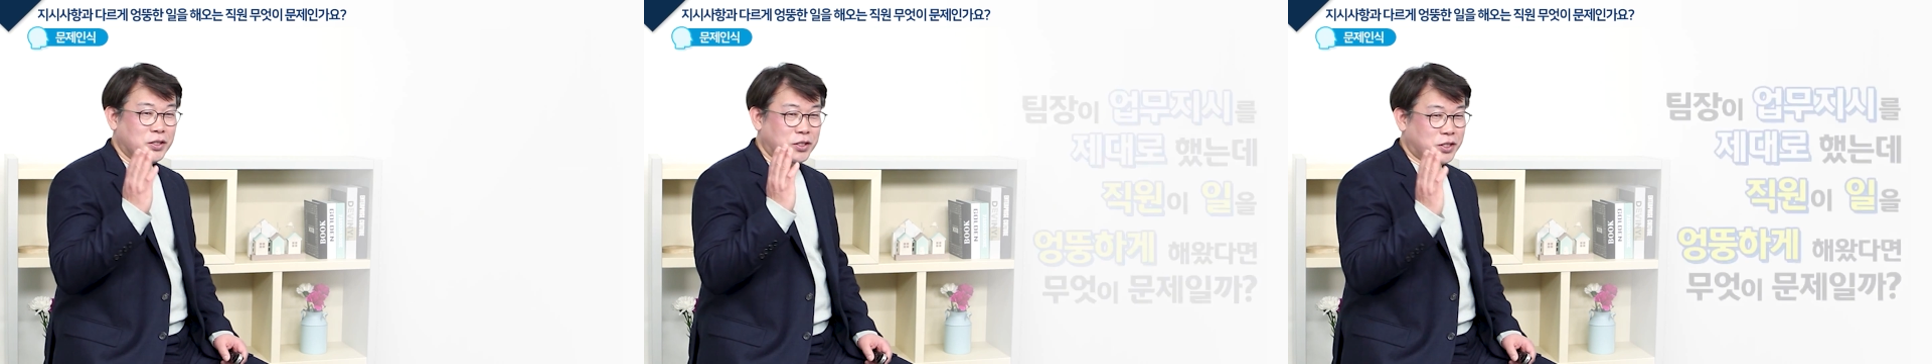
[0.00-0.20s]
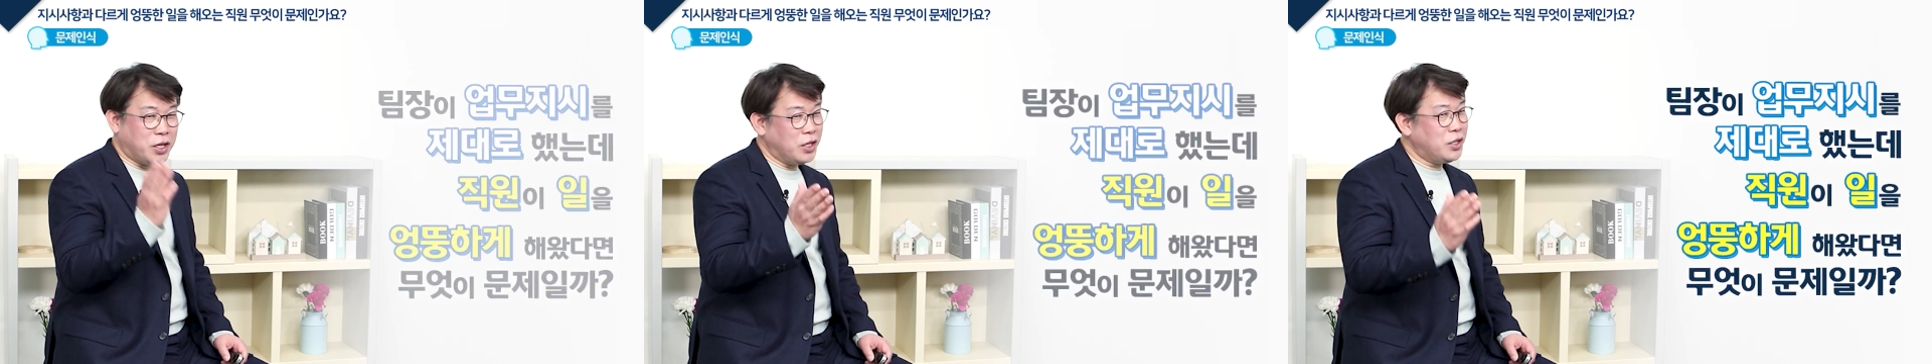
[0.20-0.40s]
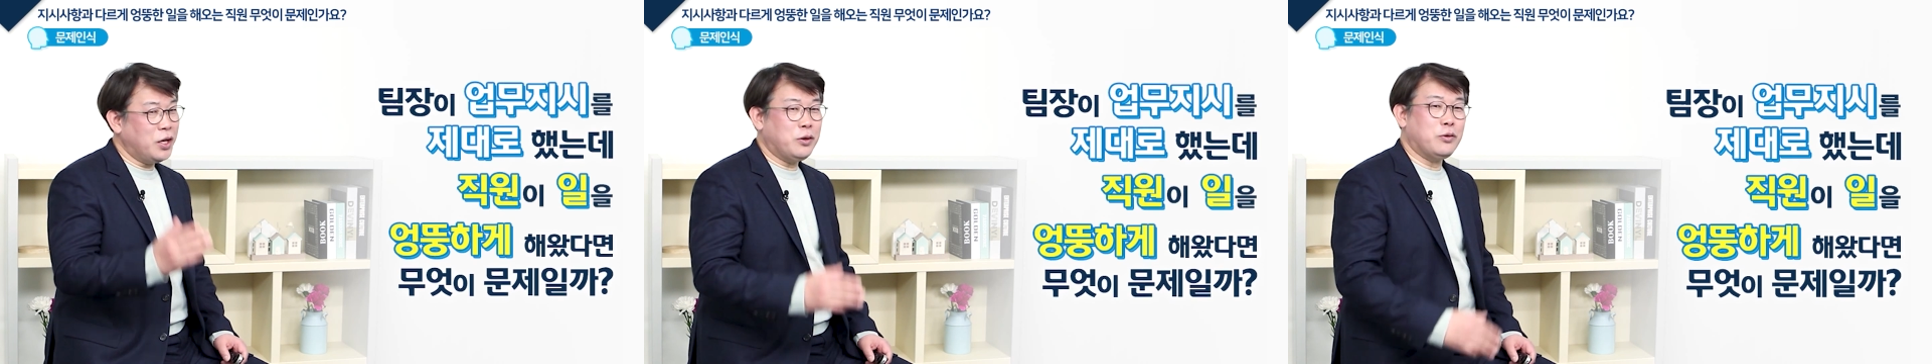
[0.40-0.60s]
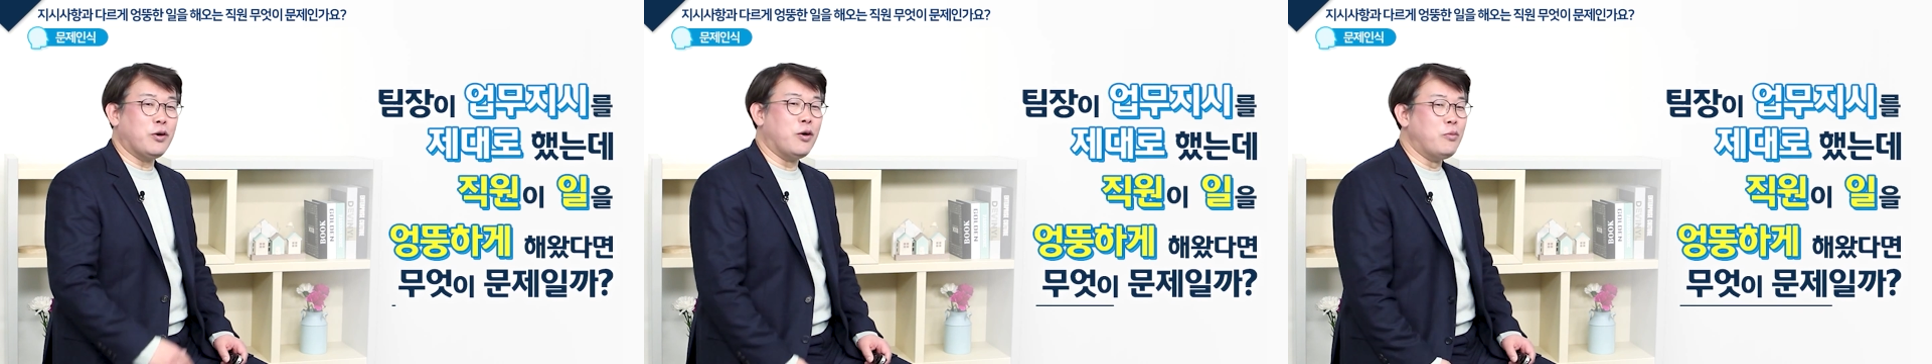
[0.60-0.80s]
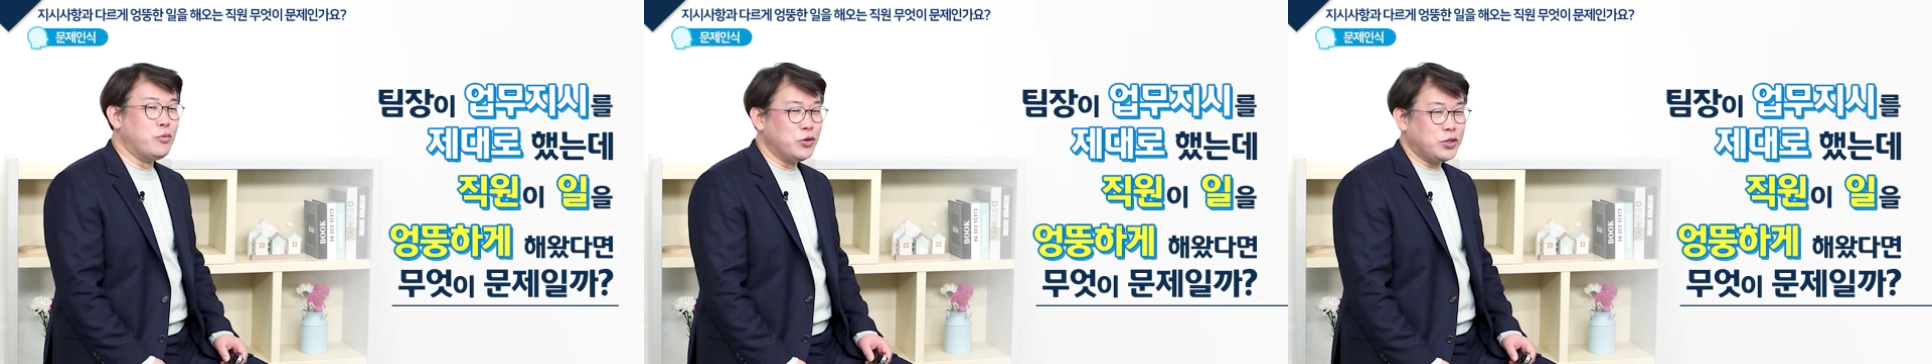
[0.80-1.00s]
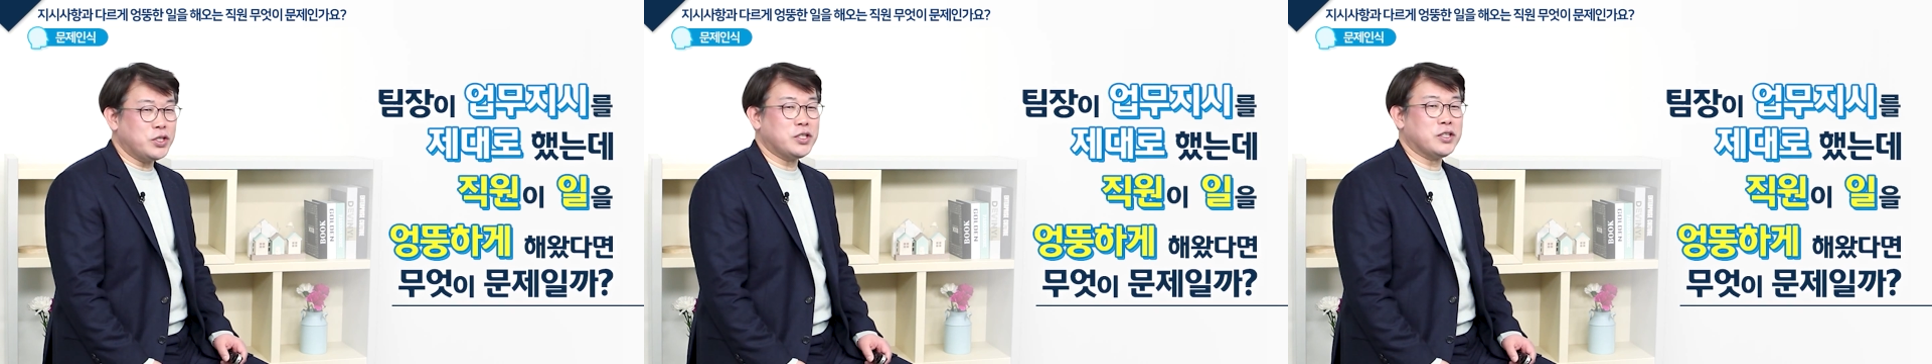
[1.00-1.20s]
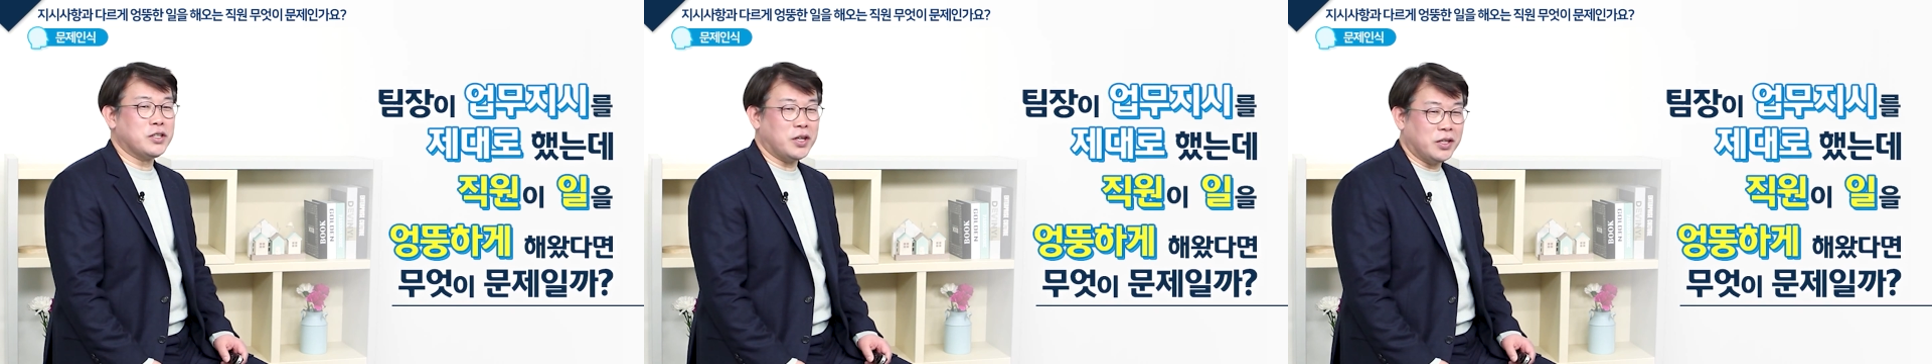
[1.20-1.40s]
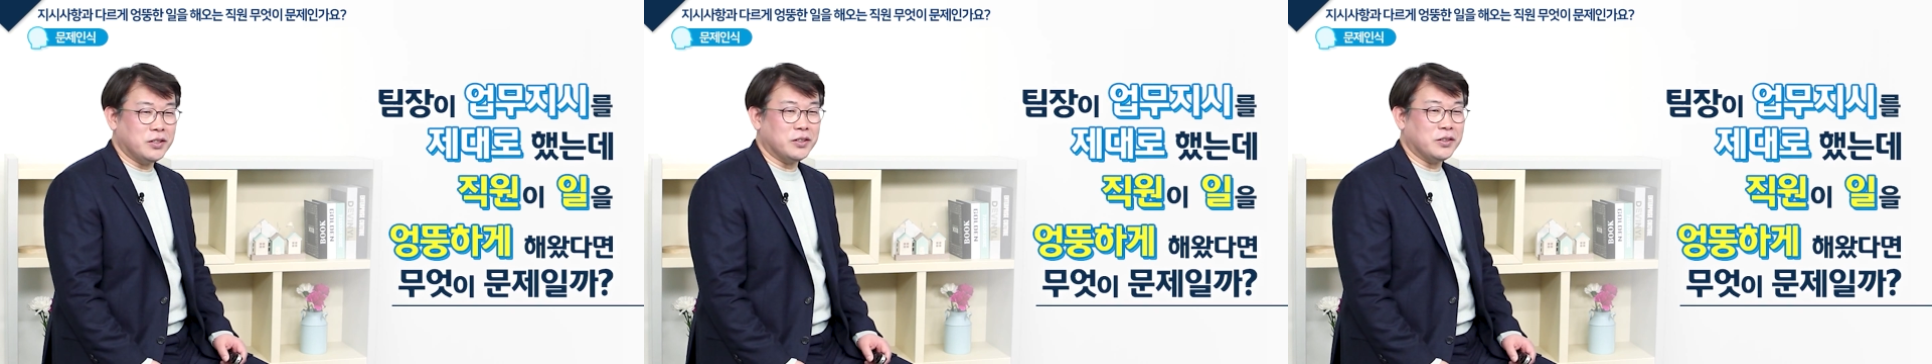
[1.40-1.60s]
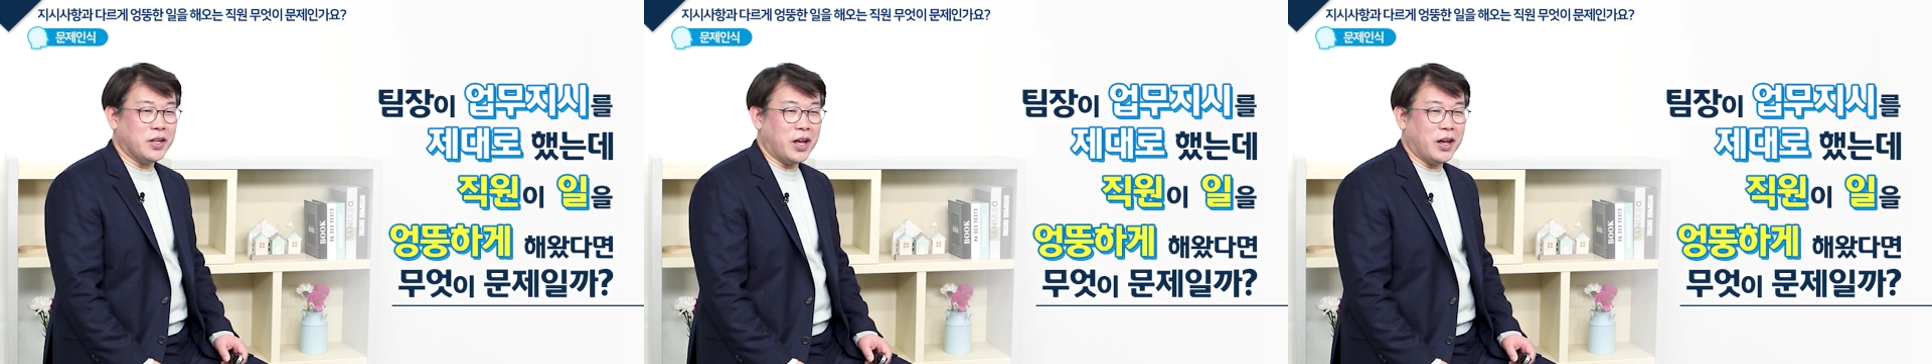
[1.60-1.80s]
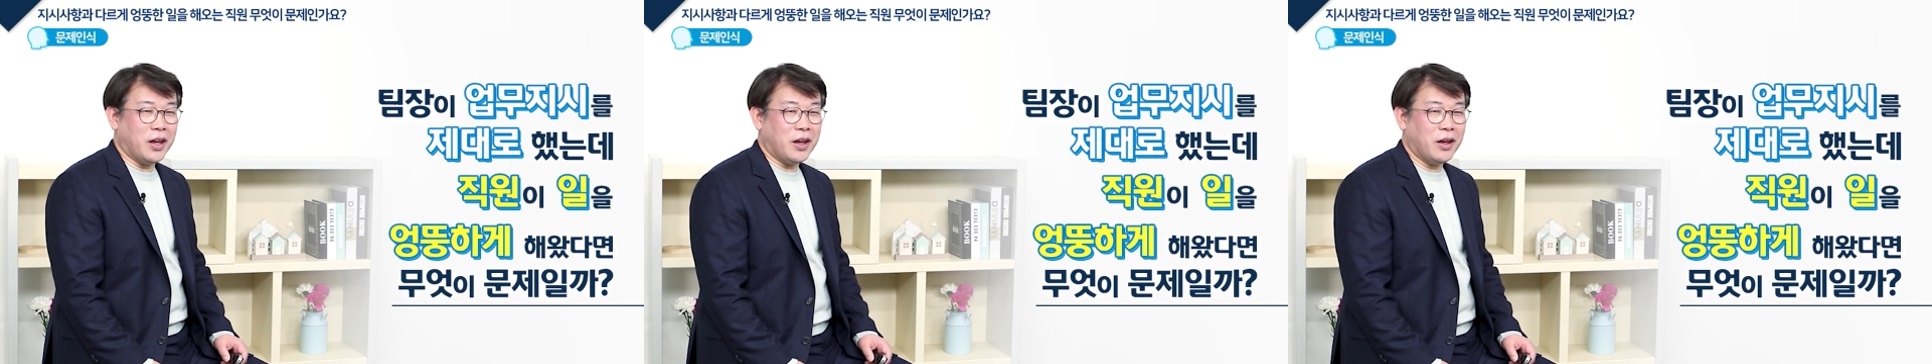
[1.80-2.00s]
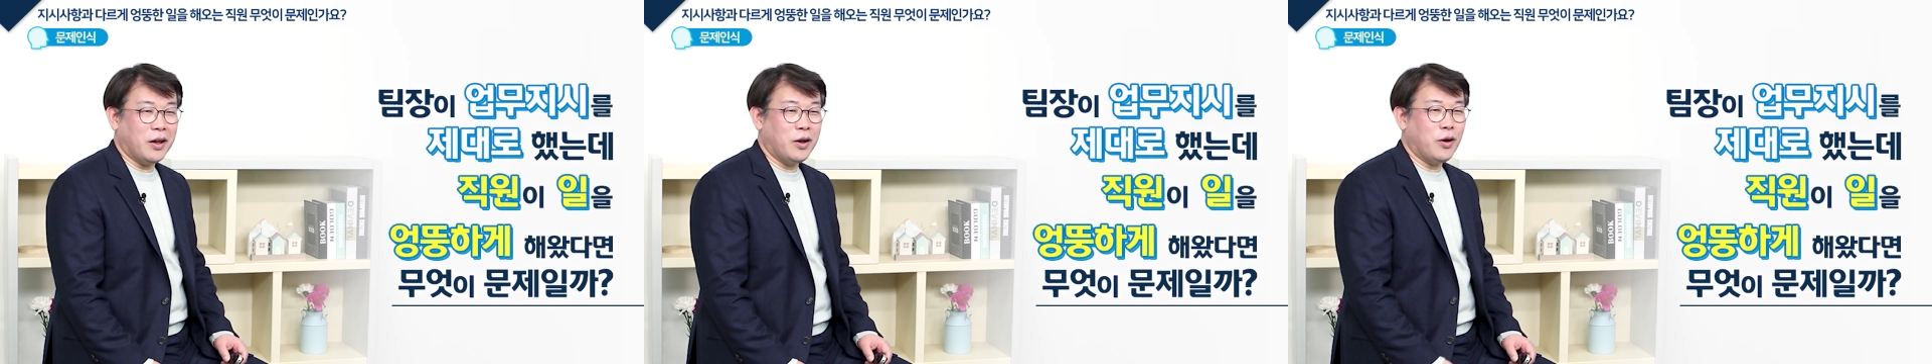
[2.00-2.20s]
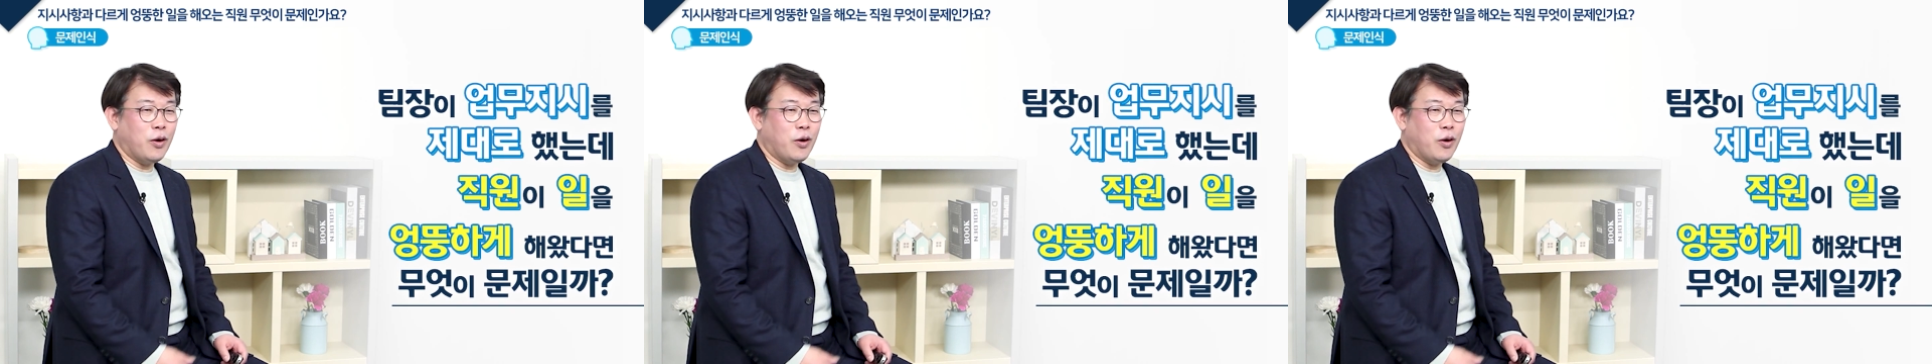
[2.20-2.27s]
제대로 업무 지시를 했는데